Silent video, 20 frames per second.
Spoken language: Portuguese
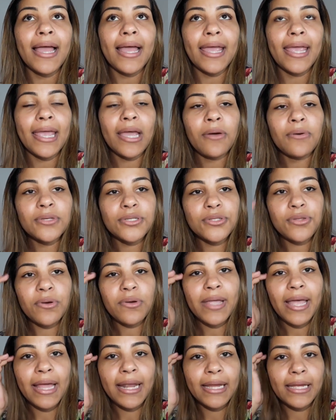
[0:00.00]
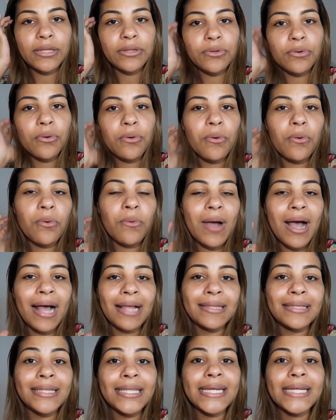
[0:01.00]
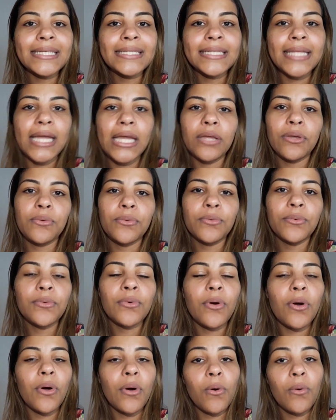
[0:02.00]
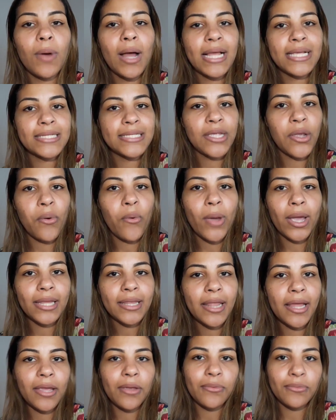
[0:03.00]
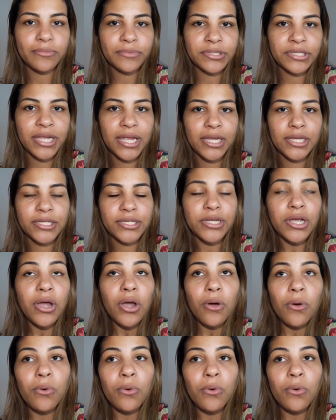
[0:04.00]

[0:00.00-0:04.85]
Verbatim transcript: Eu estou querendo o A31 ou o A51, gente.